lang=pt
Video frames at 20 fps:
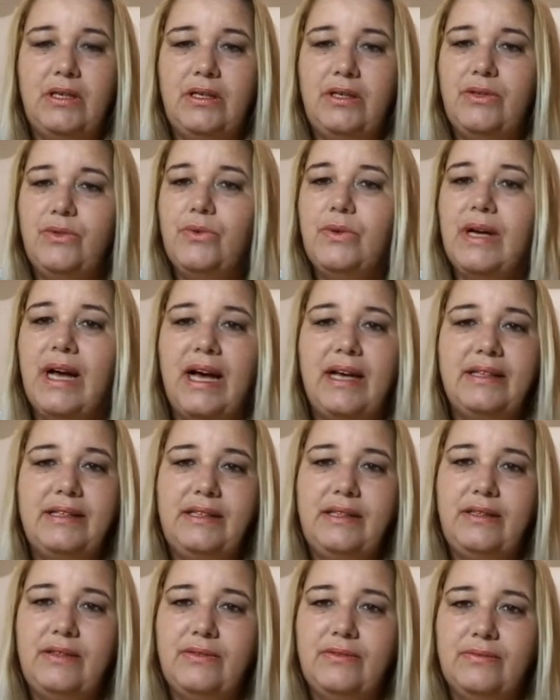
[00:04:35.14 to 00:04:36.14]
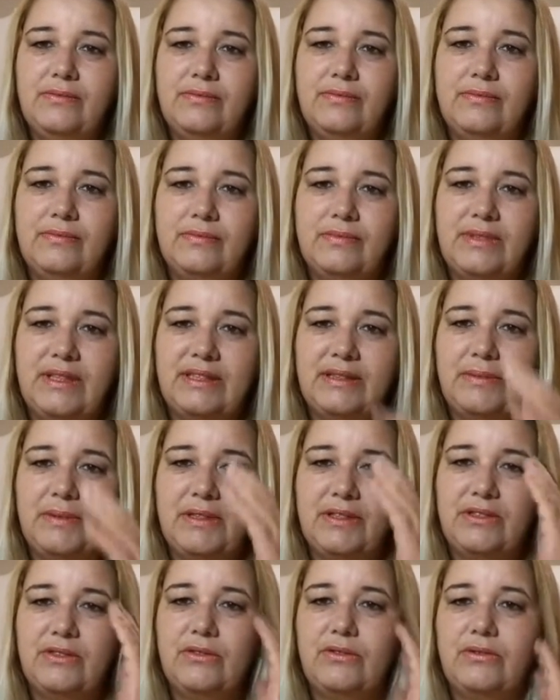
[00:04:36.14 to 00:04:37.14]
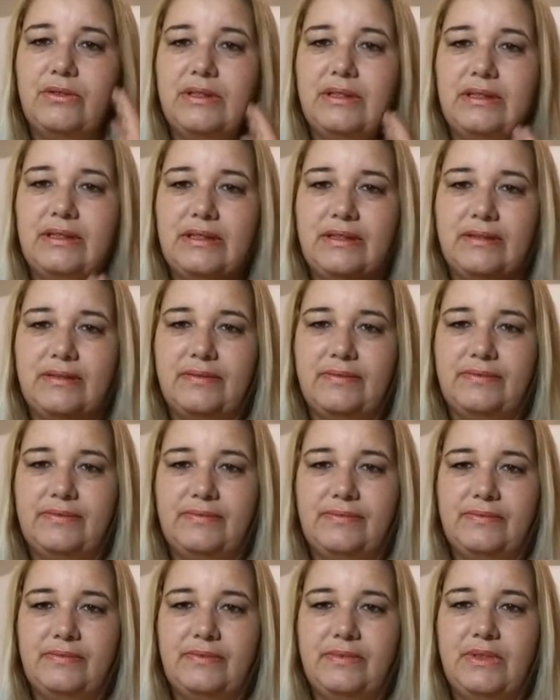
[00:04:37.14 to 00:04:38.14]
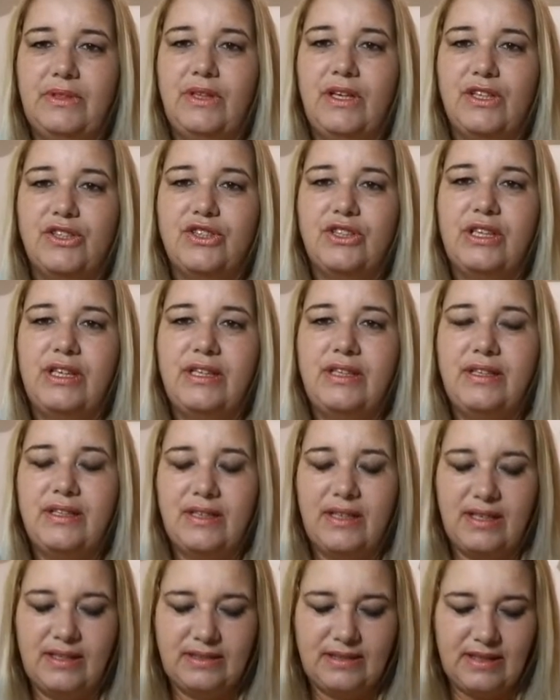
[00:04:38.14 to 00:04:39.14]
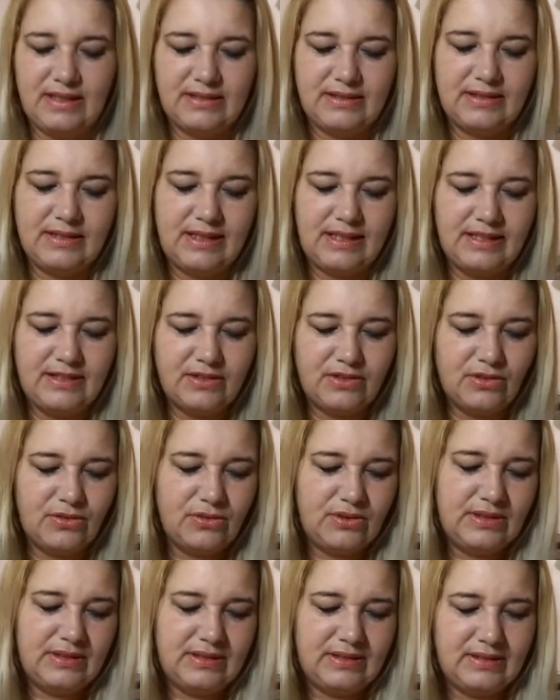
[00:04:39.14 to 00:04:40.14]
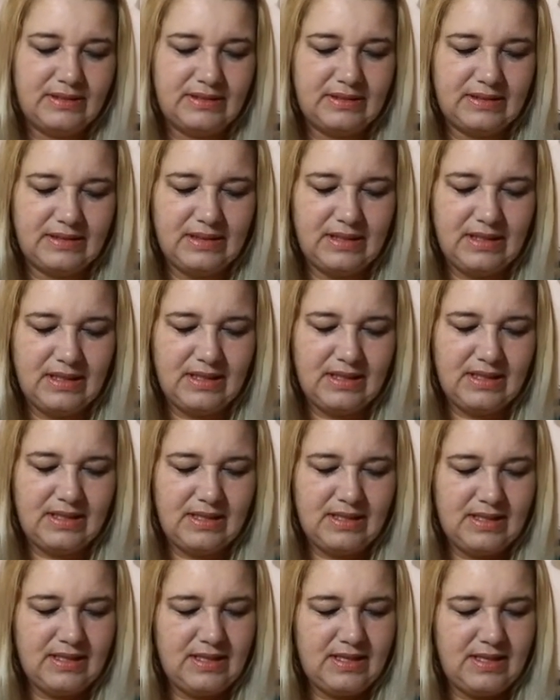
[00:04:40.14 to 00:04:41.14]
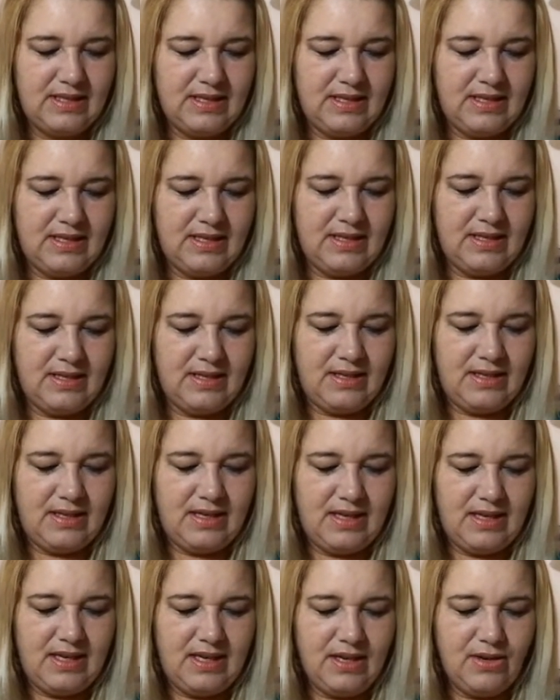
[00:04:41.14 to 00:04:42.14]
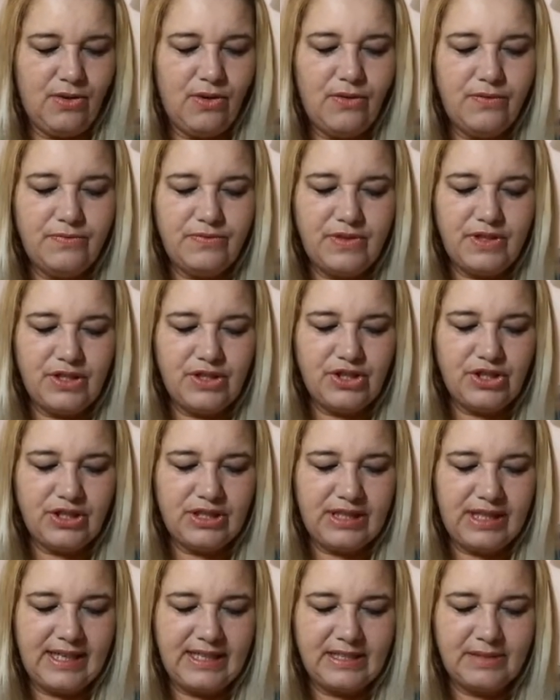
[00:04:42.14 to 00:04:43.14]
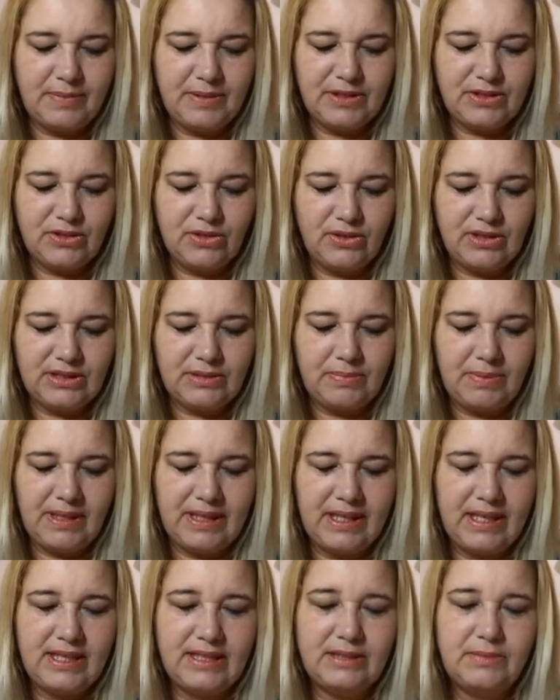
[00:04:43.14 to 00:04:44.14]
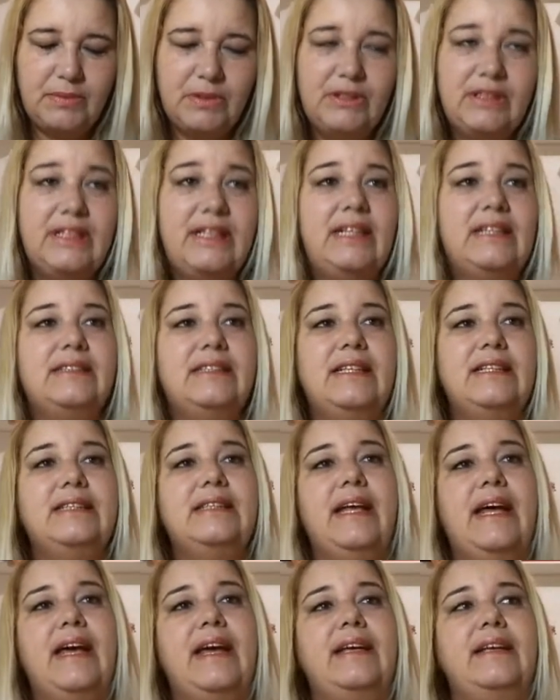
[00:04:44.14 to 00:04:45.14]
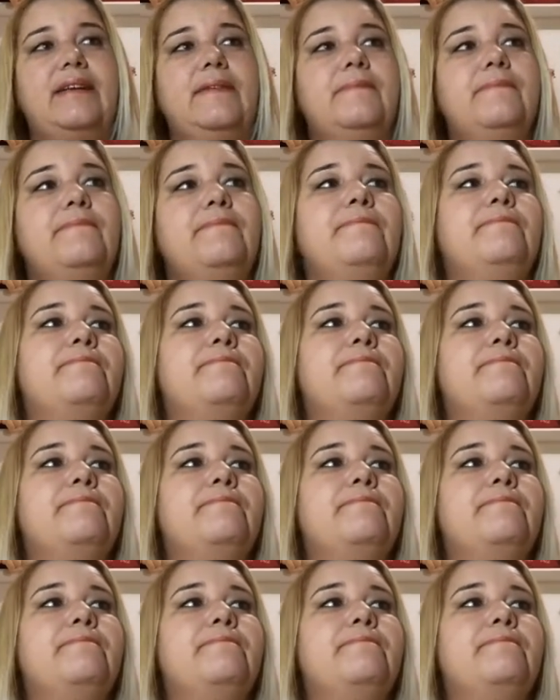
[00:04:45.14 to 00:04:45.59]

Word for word: e o carinho das pessoas. Eu acho que essas três coisas. É, convide três pessoas para responder essa tag.